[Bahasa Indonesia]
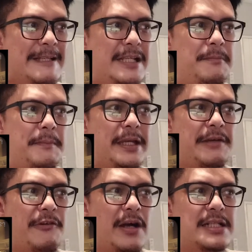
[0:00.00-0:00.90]
ini sama
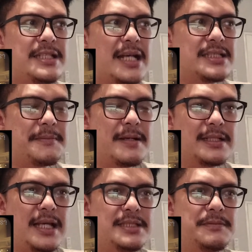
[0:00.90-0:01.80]
backing vokal sih asik
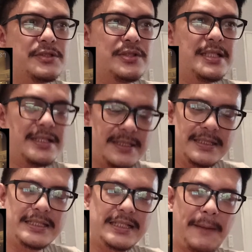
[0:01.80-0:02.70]
banget guys maksudnya
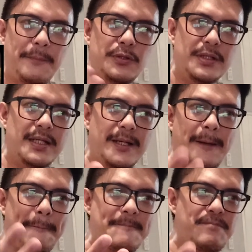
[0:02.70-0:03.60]
dia
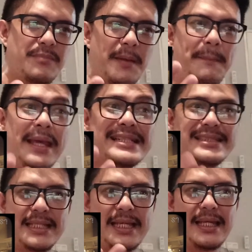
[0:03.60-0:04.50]
punya
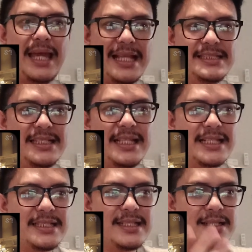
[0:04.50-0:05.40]
mixing
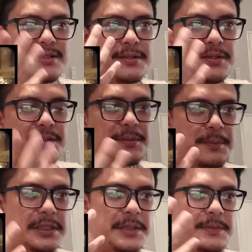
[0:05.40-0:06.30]
engineer-nya
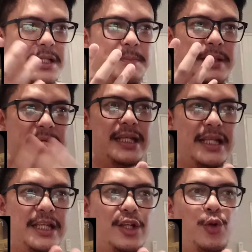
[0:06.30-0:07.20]
benar-benar bikin
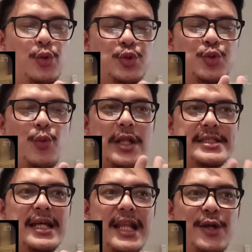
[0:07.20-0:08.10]
ini
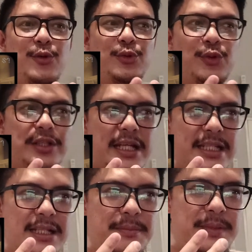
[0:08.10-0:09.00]
nuansa lagu tuh
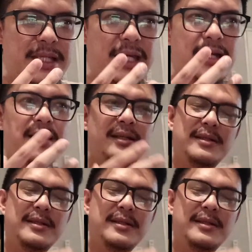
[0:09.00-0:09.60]
jadi lebih kayak